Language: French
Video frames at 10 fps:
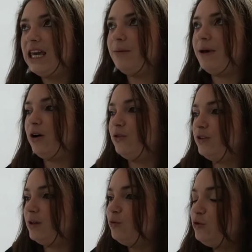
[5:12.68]
Et eh ben quand
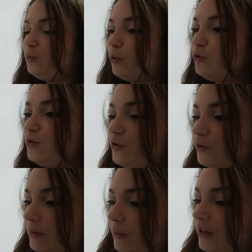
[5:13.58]
on a beaucoup de produits
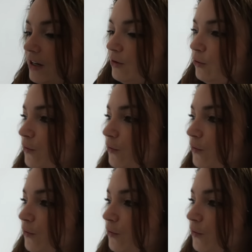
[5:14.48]
sur les bras, on